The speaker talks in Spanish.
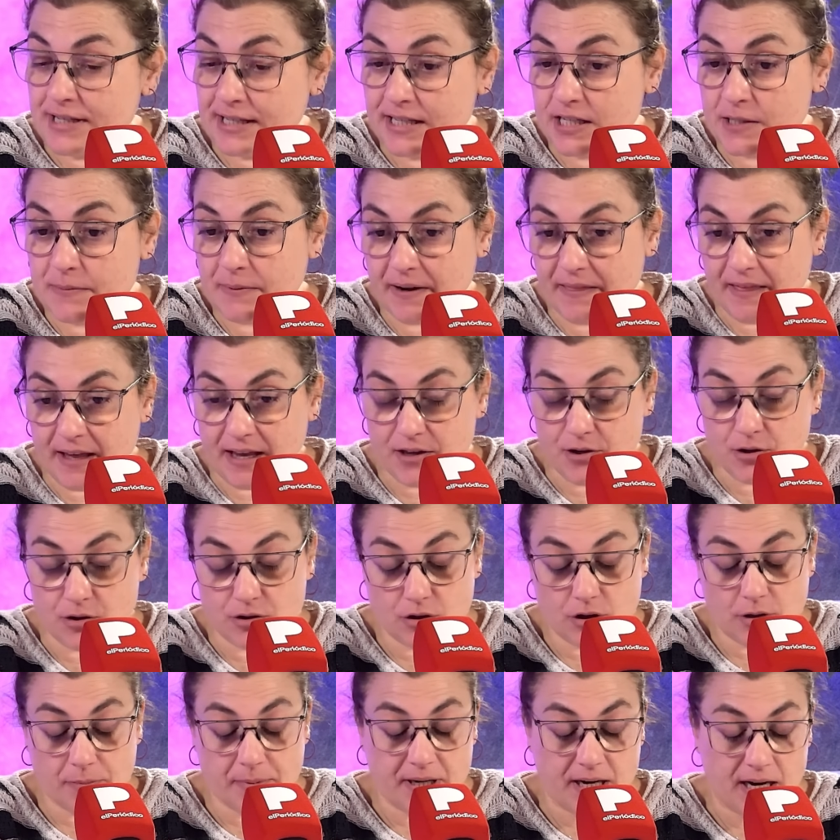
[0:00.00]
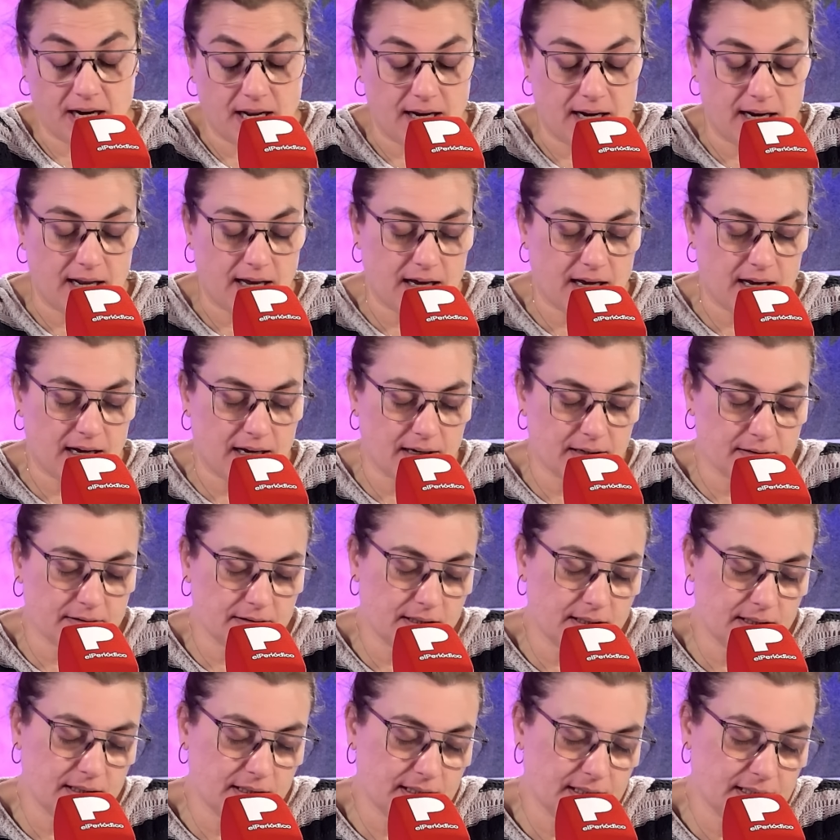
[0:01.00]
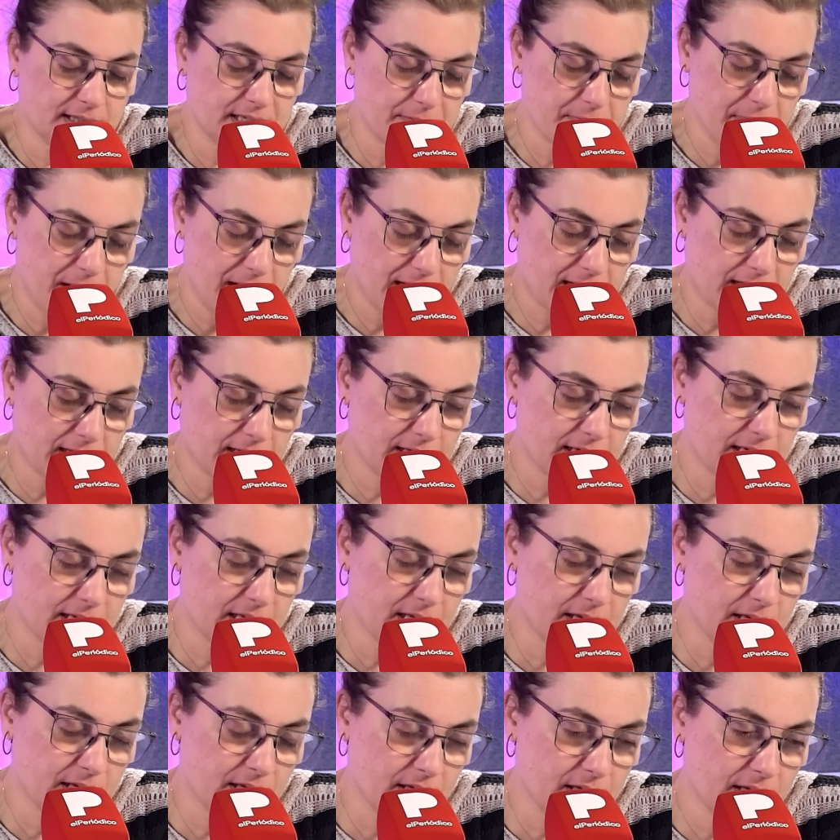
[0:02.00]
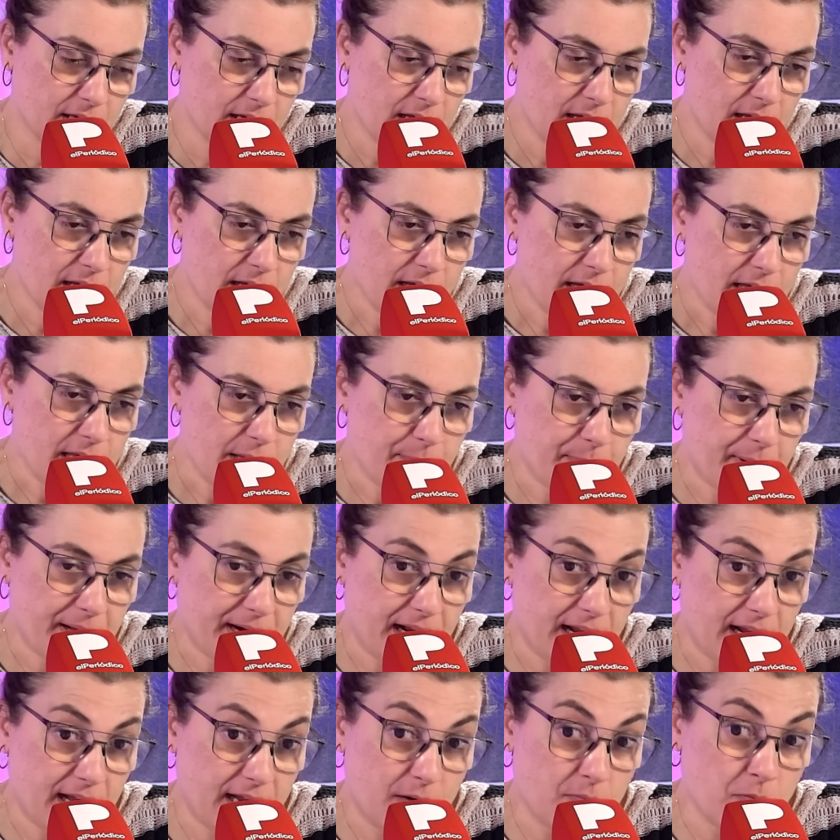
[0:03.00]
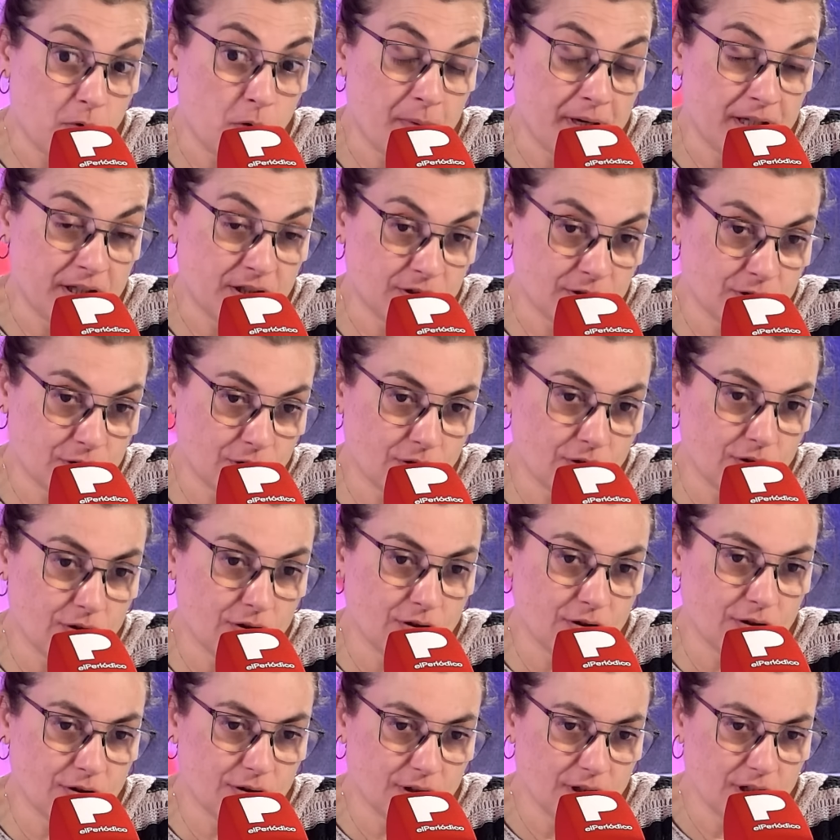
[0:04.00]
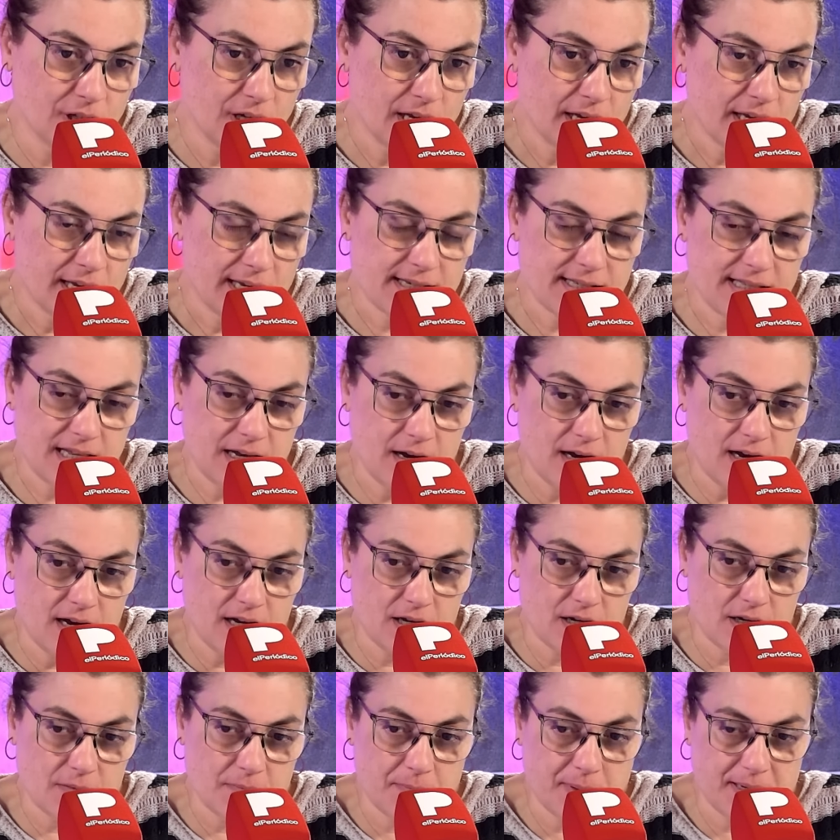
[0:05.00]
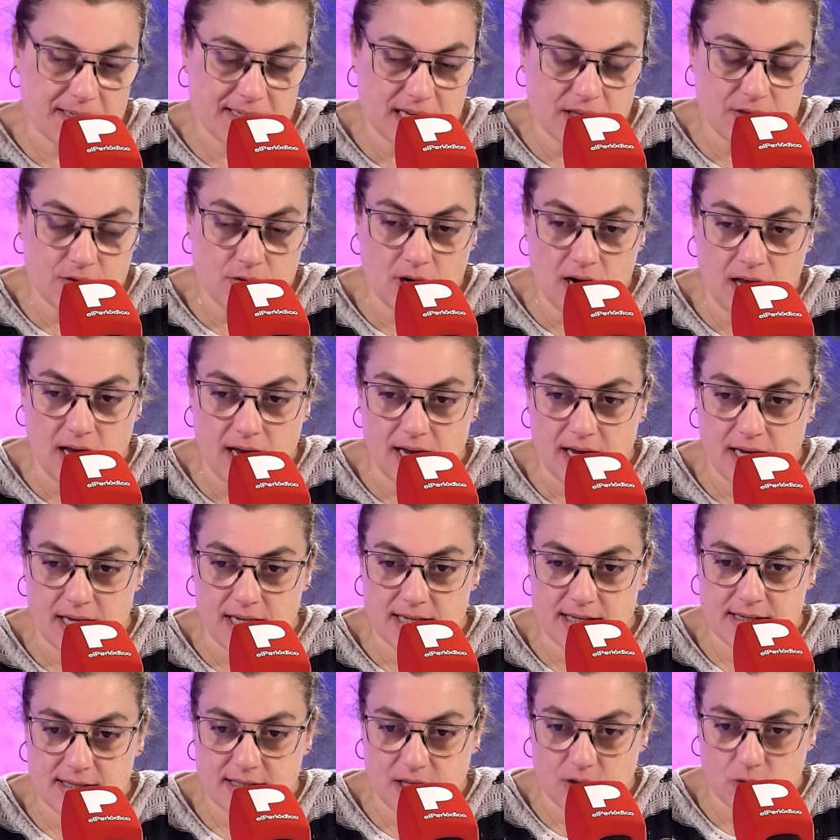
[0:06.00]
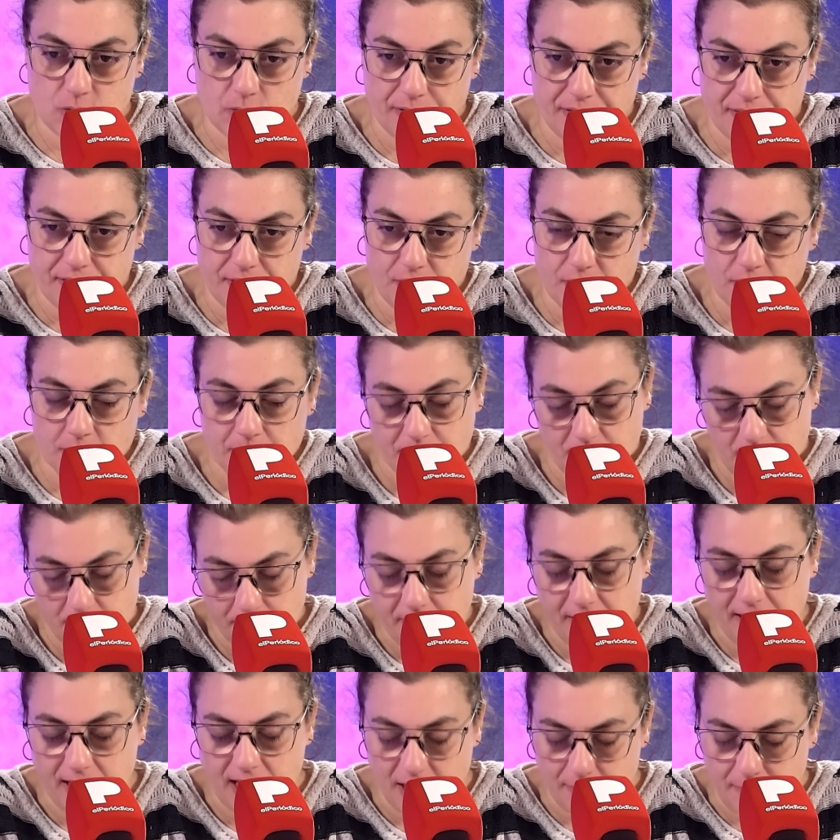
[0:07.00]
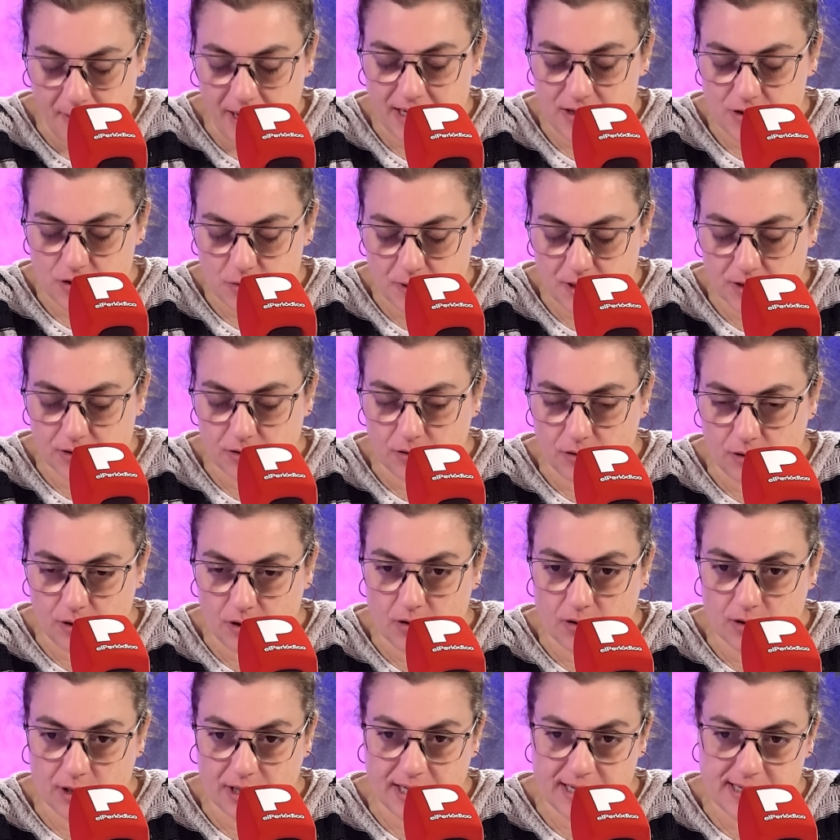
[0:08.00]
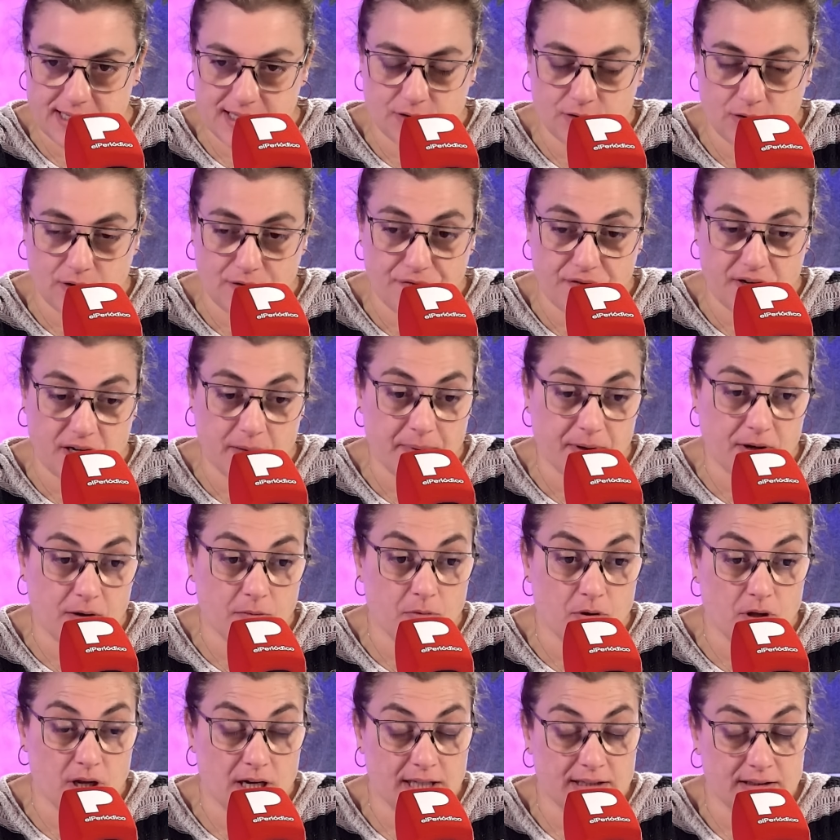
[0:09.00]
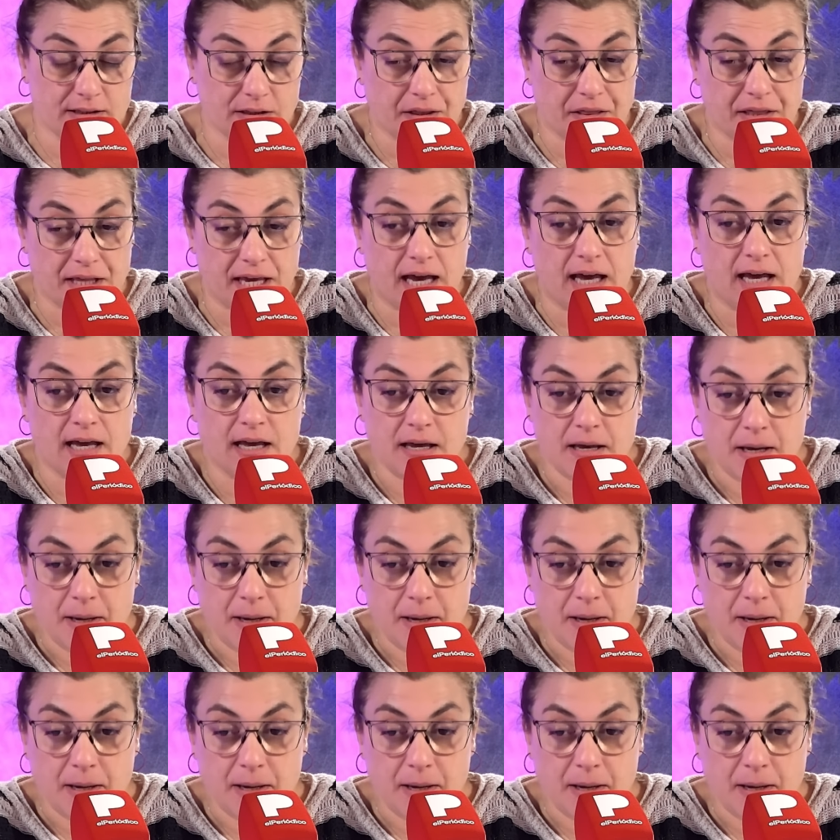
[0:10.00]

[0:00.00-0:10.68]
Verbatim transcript: Sí que es verdad que yo creo que para la eh, imagen y, y para el momento que está pasando la institución y para la imagen sobre todo de los reyes, tanto de Felipe como de Leticia,